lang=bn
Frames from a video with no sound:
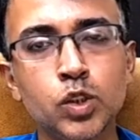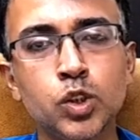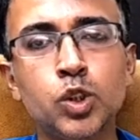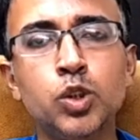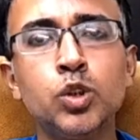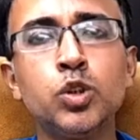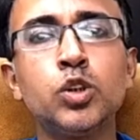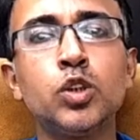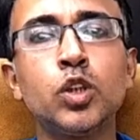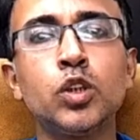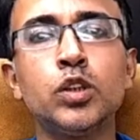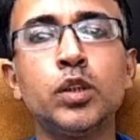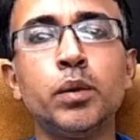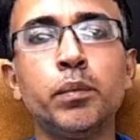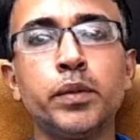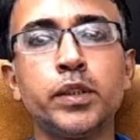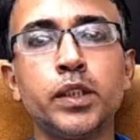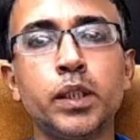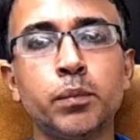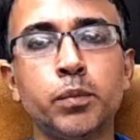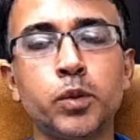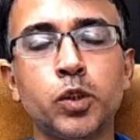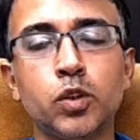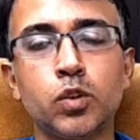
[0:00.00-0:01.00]
সুস্থ
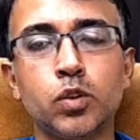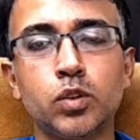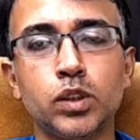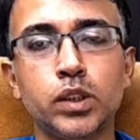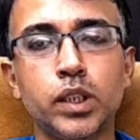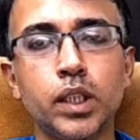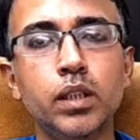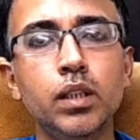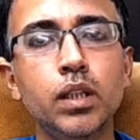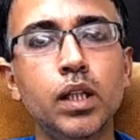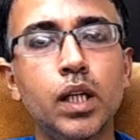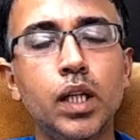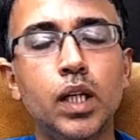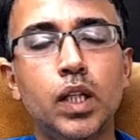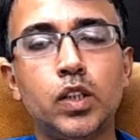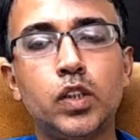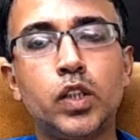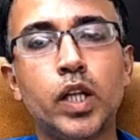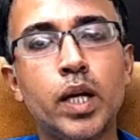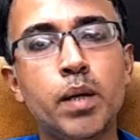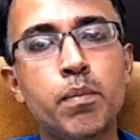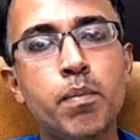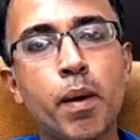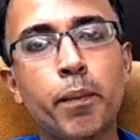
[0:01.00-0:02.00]
জীবনযাপন করছেন
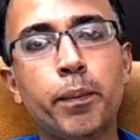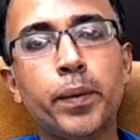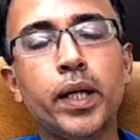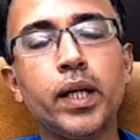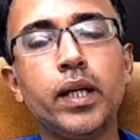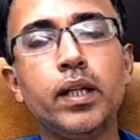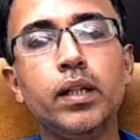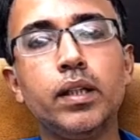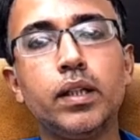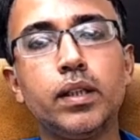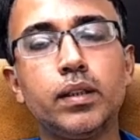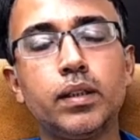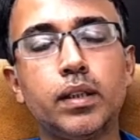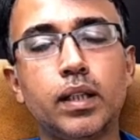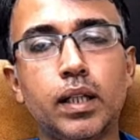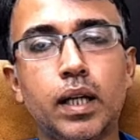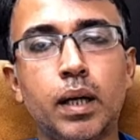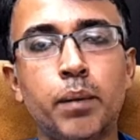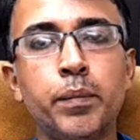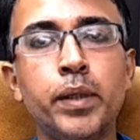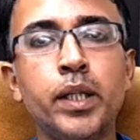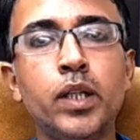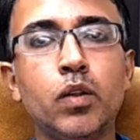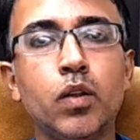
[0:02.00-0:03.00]
তো এই ব্যাপারেই
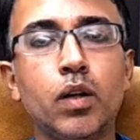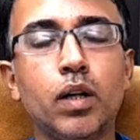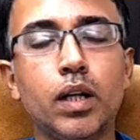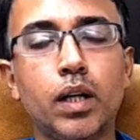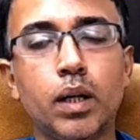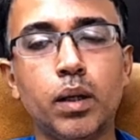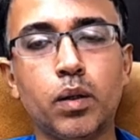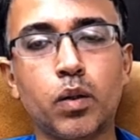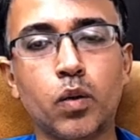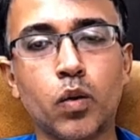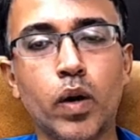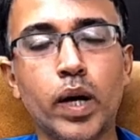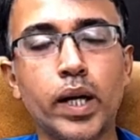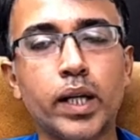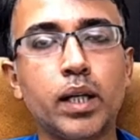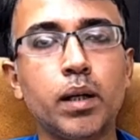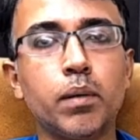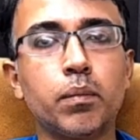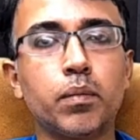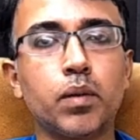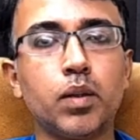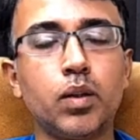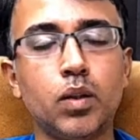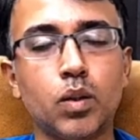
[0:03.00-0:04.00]
আমি
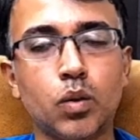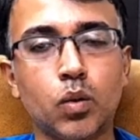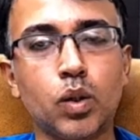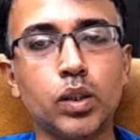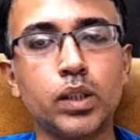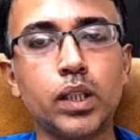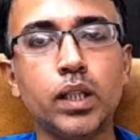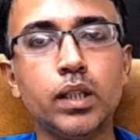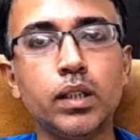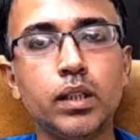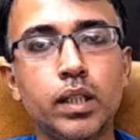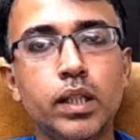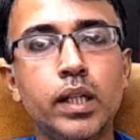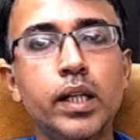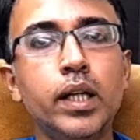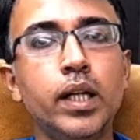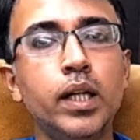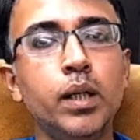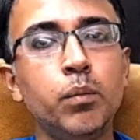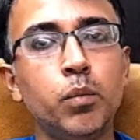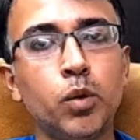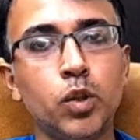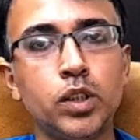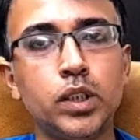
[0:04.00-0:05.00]
কয়েকটা কথা
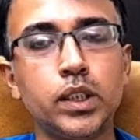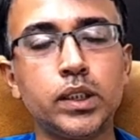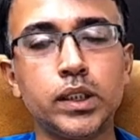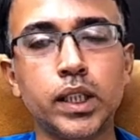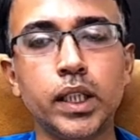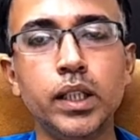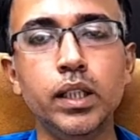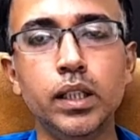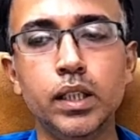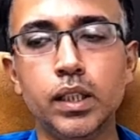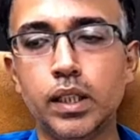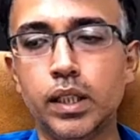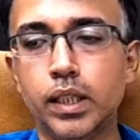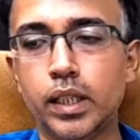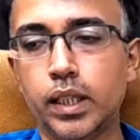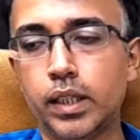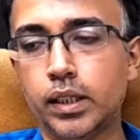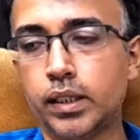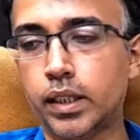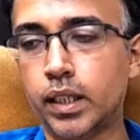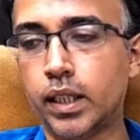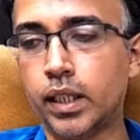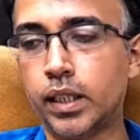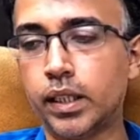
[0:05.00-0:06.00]
ক্লিয়ারলি বলতে চাই
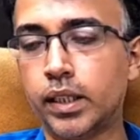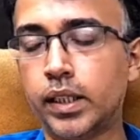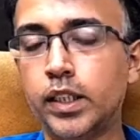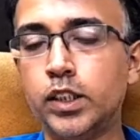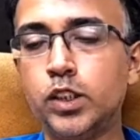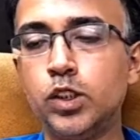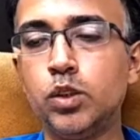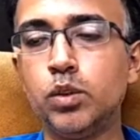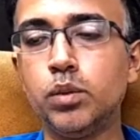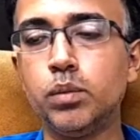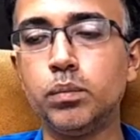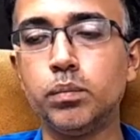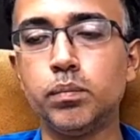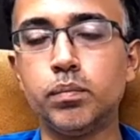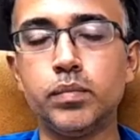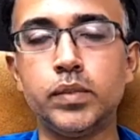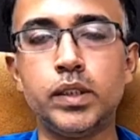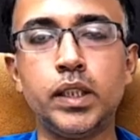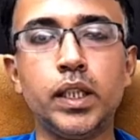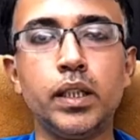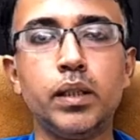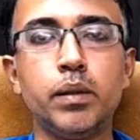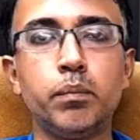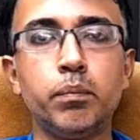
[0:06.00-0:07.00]
কিছু
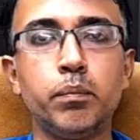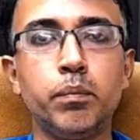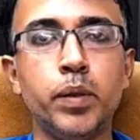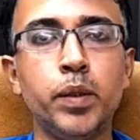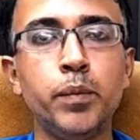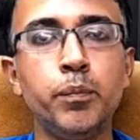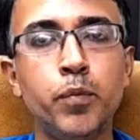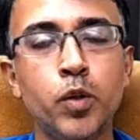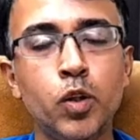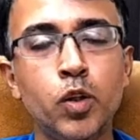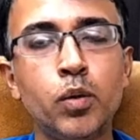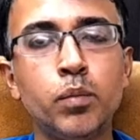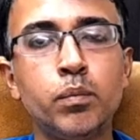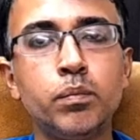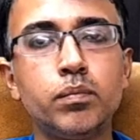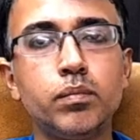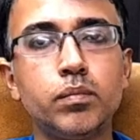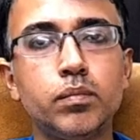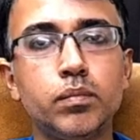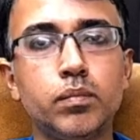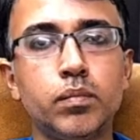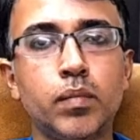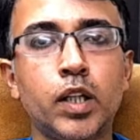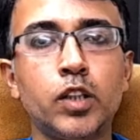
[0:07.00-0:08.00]
যে বিভ্রম
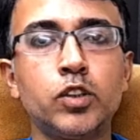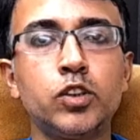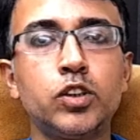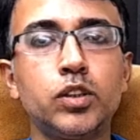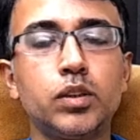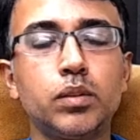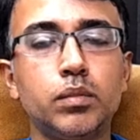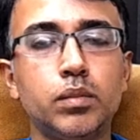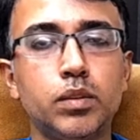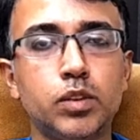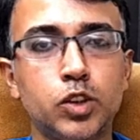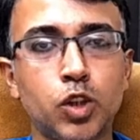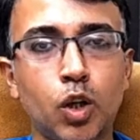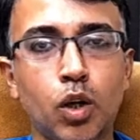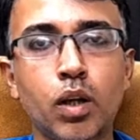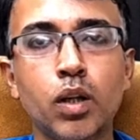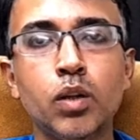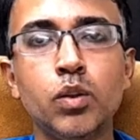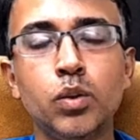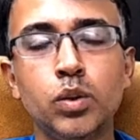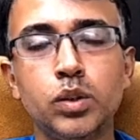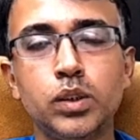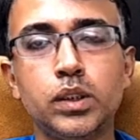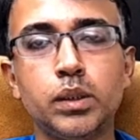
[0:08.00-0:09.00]
মানুষ
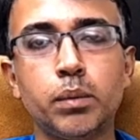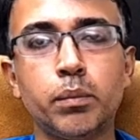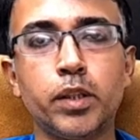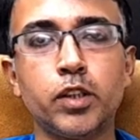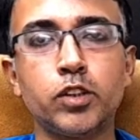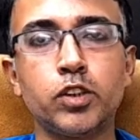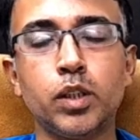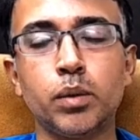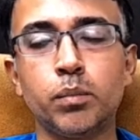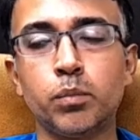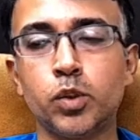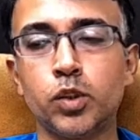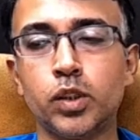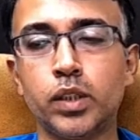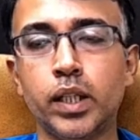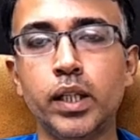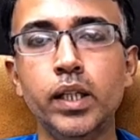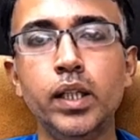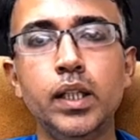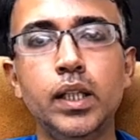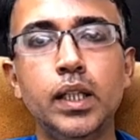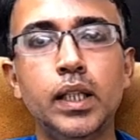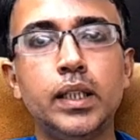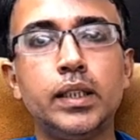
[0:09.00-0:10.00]
ছড়ানো হচ্ছে মানুষের মধ্যে
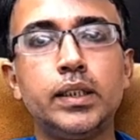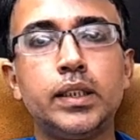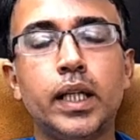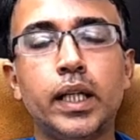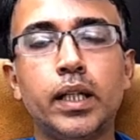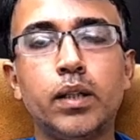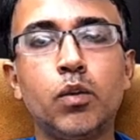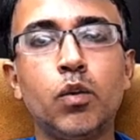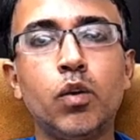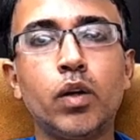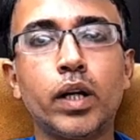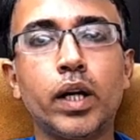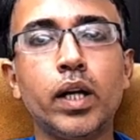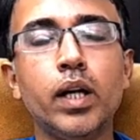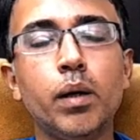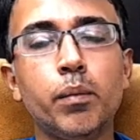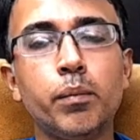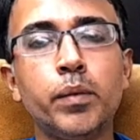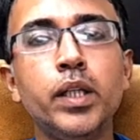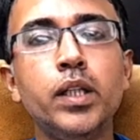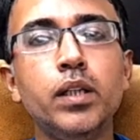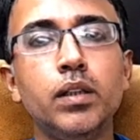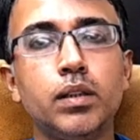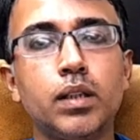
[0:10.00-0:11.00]
সেইগুলোকে
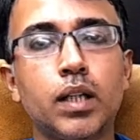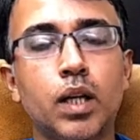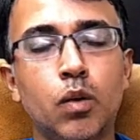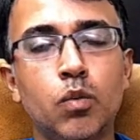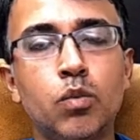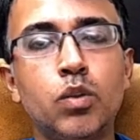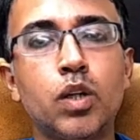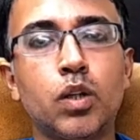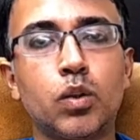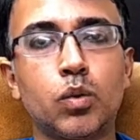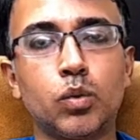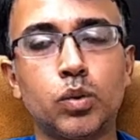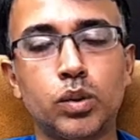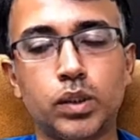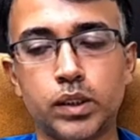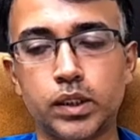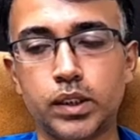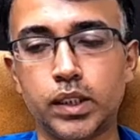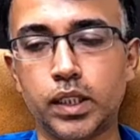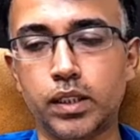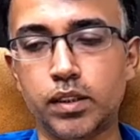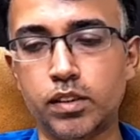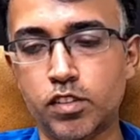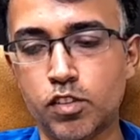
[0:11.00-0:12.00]
আমি কাউন্টার করতে
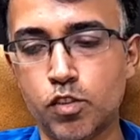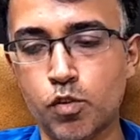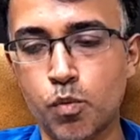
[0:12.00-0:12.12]
চাই